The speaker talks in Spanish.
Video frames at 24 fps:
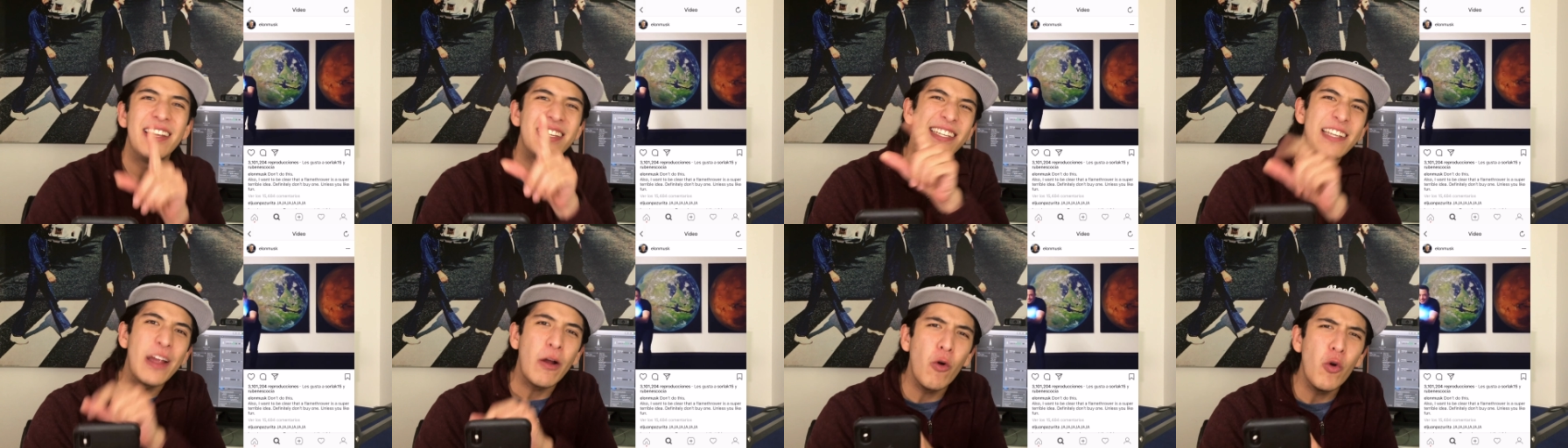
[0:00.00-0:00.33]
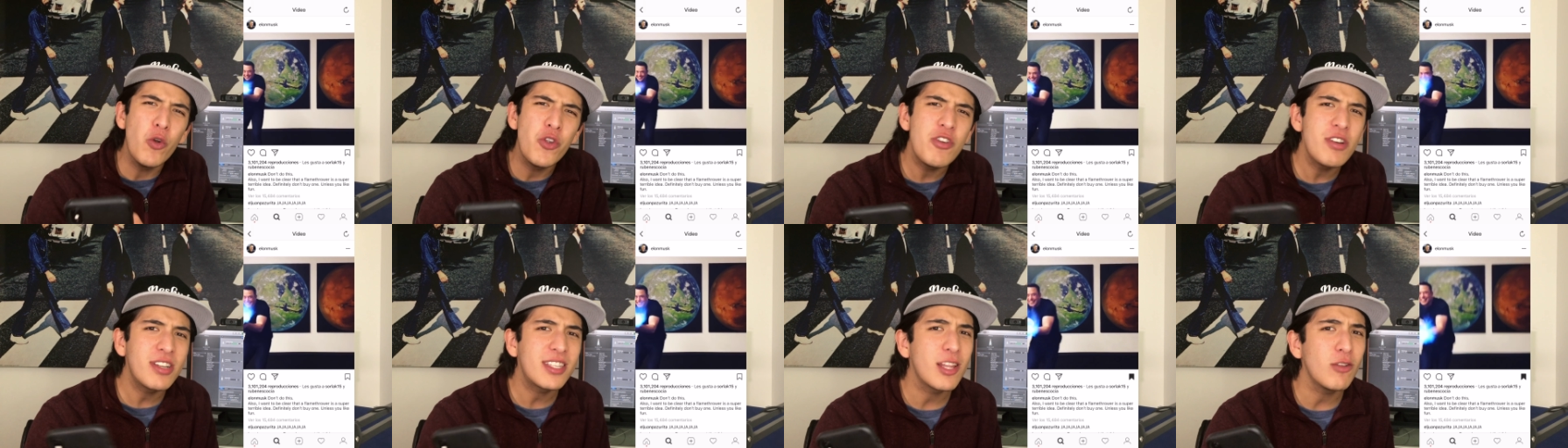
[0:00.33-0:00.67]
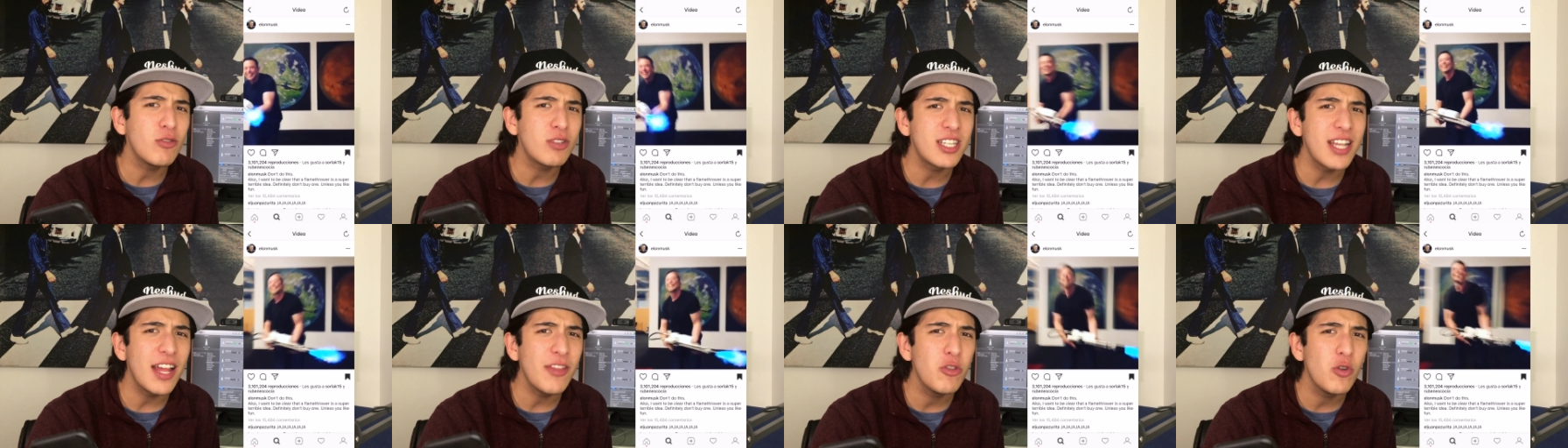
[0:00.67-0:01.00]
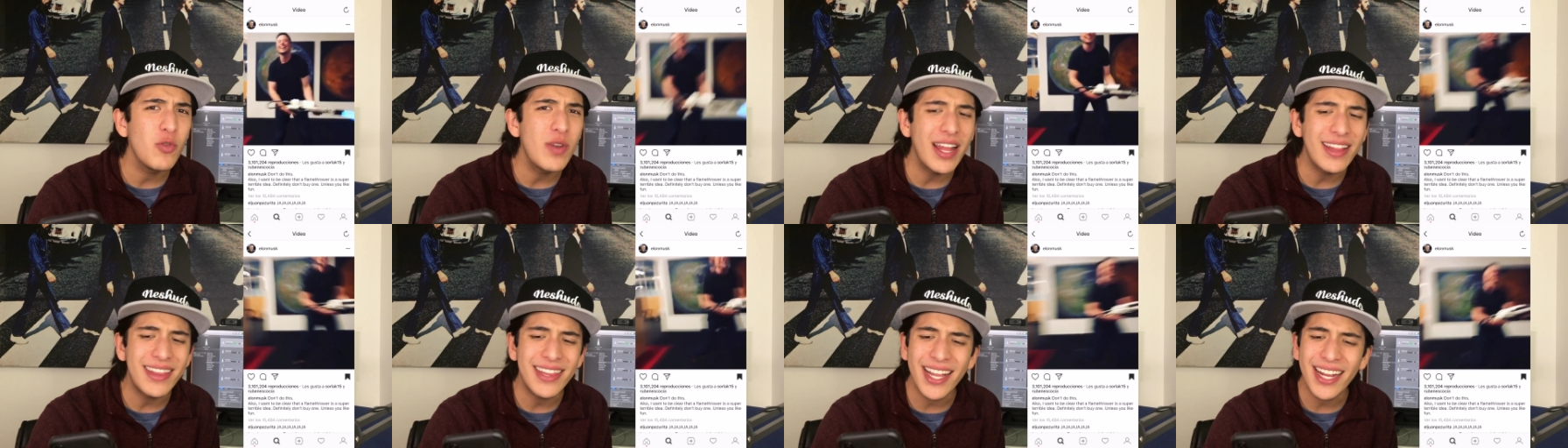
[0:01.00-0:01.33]
Según yo está
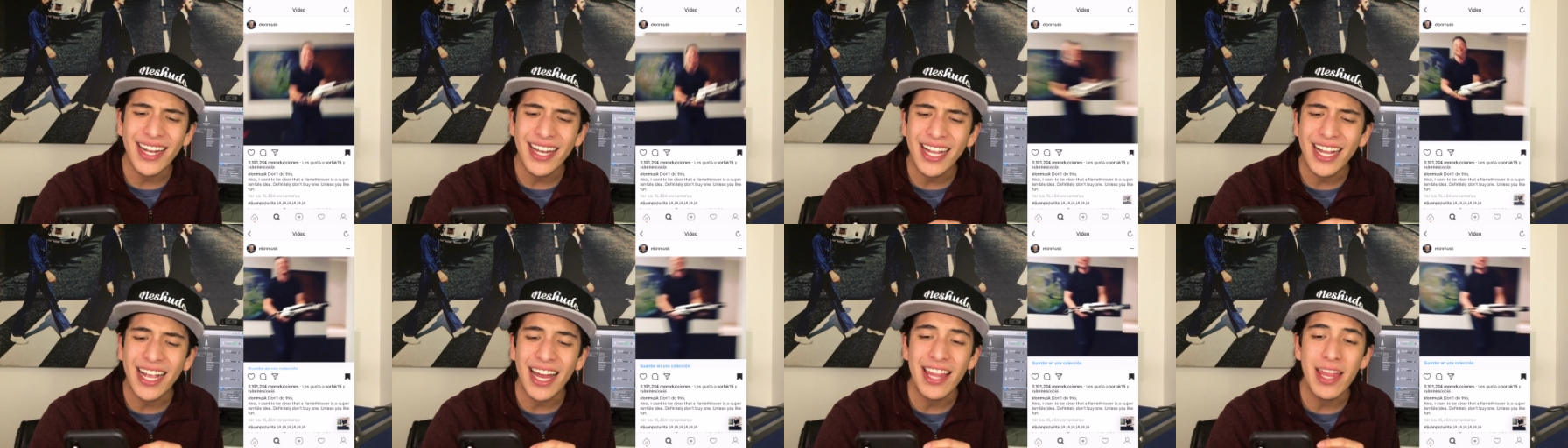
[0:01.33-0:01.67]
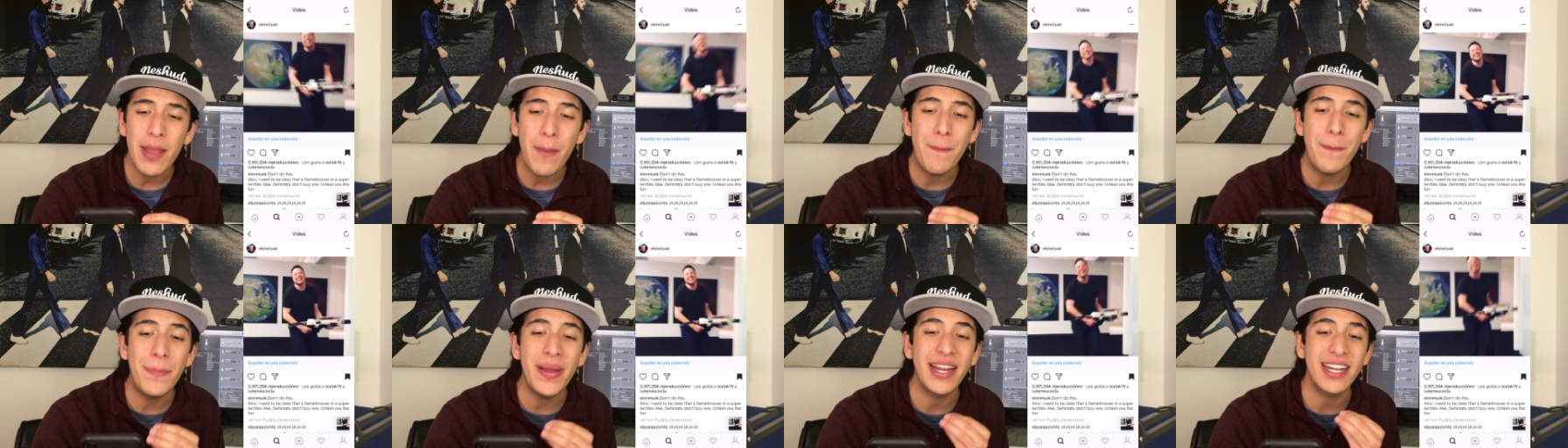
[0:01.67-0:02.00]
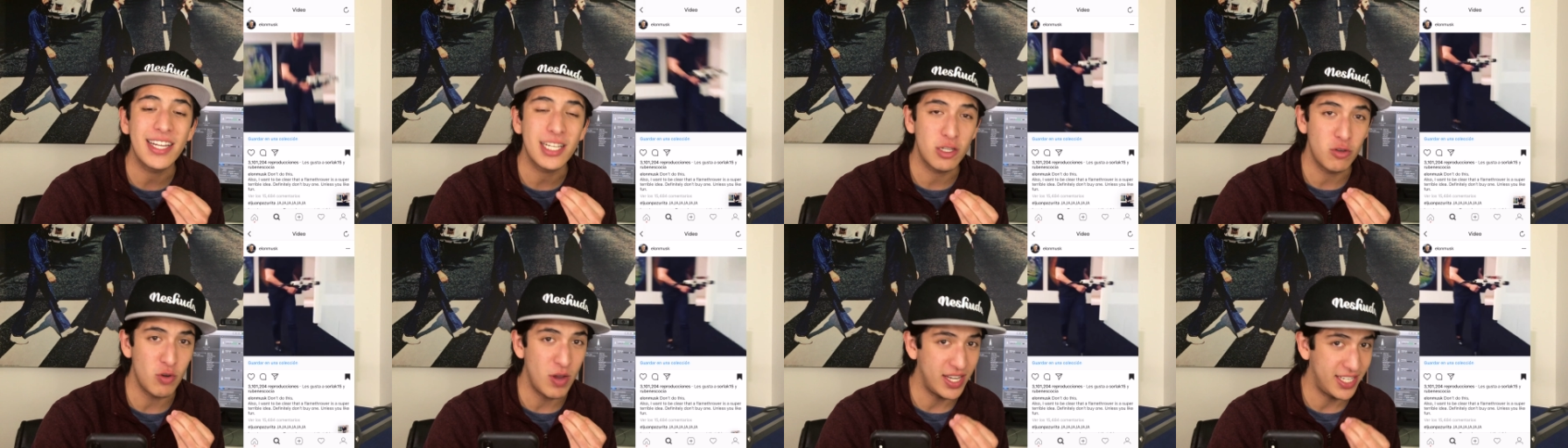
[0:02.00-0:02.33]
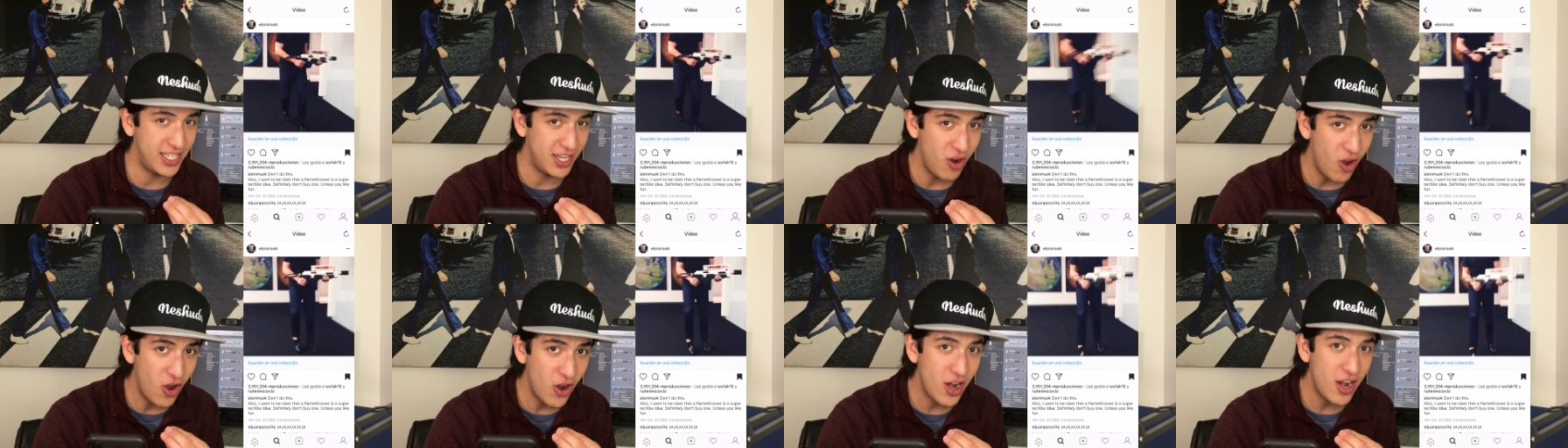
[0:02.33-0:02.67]
usando una técnica de
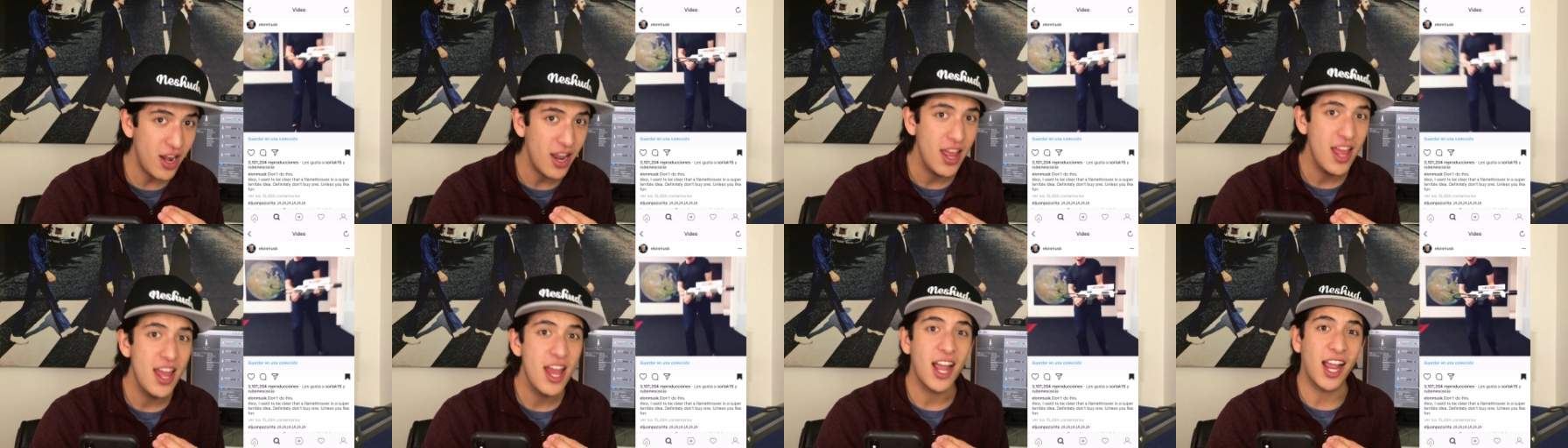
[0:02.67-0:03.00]
persuasión